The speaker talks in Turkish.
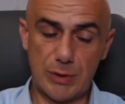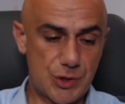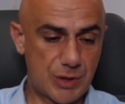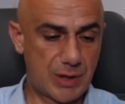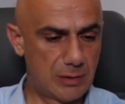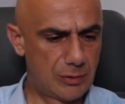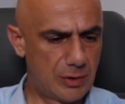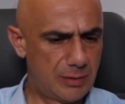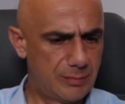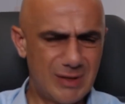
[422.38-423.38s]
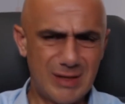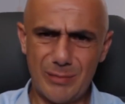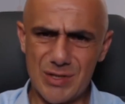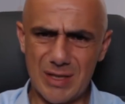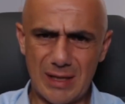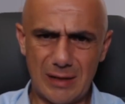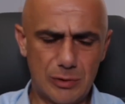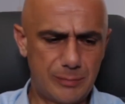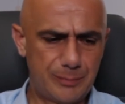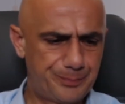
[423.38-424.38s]
10'a çıkarılıyor. Binde 5
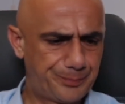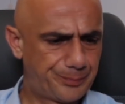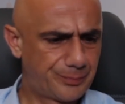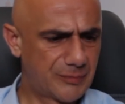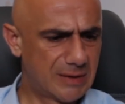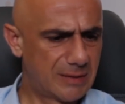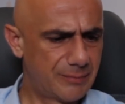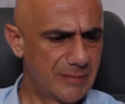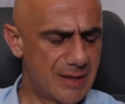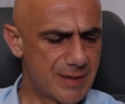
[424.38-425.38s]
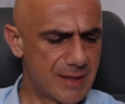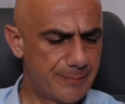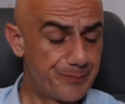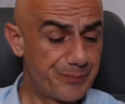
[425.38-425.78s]
herhalde o. Ya da neyse.